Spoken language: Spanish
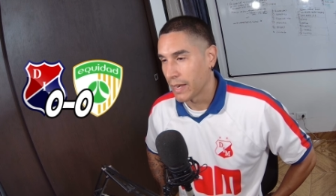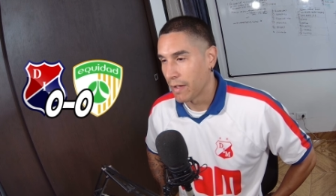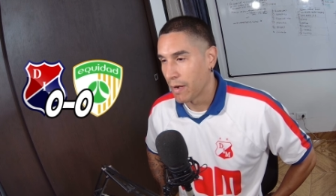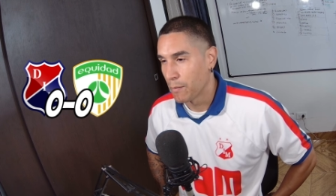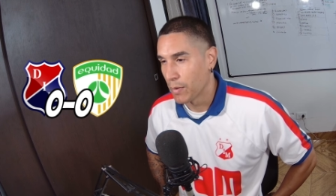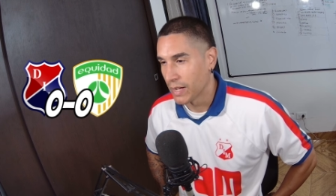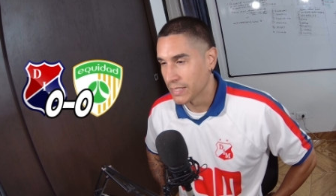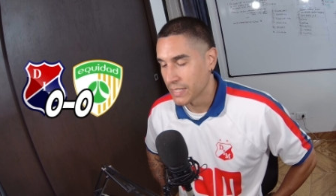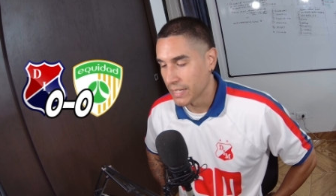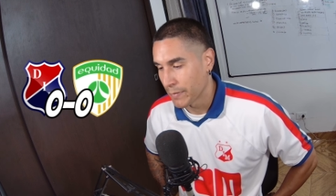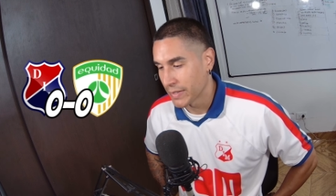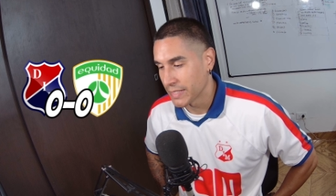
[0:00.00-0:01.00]
¿Qué le vamos a
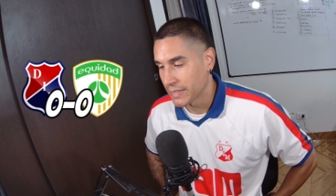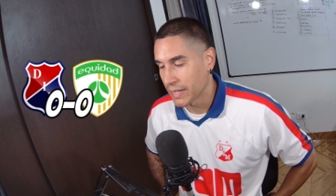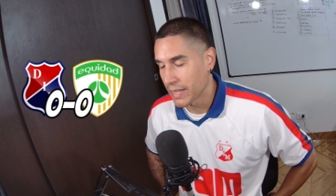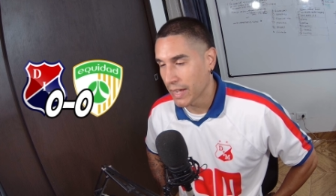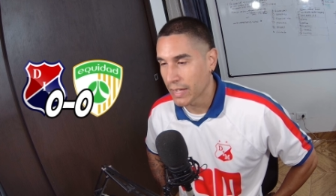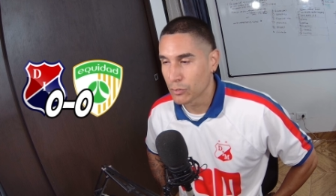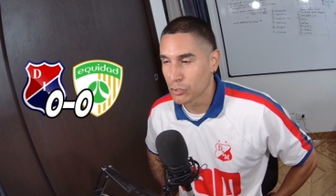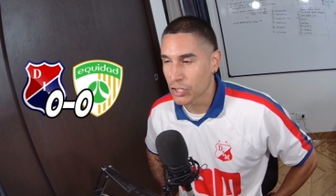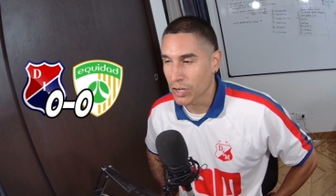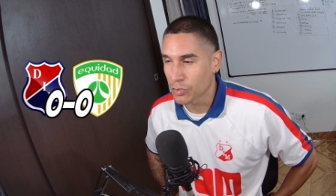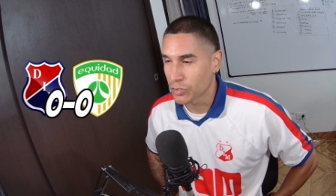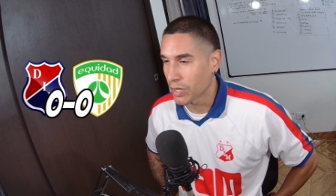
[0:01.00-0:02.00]
hacer? Medellín tenía que
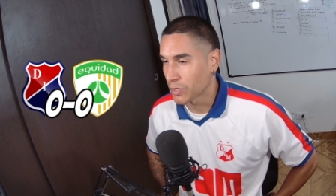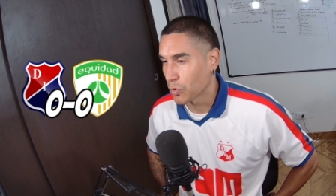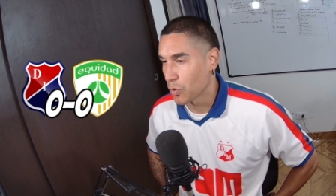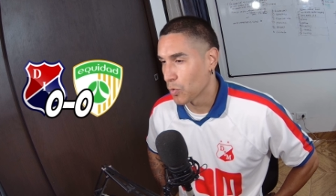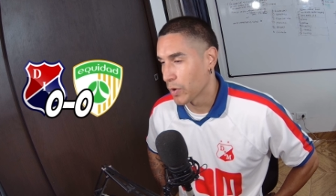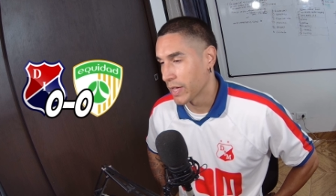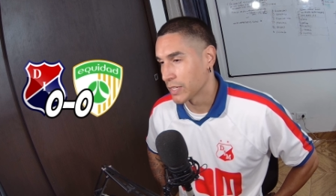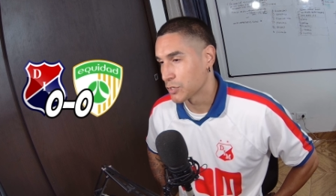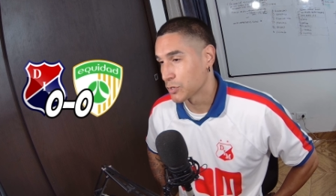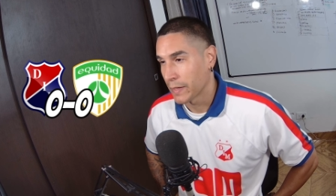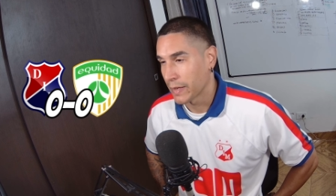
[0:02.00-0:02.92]
luchar contra todo eso.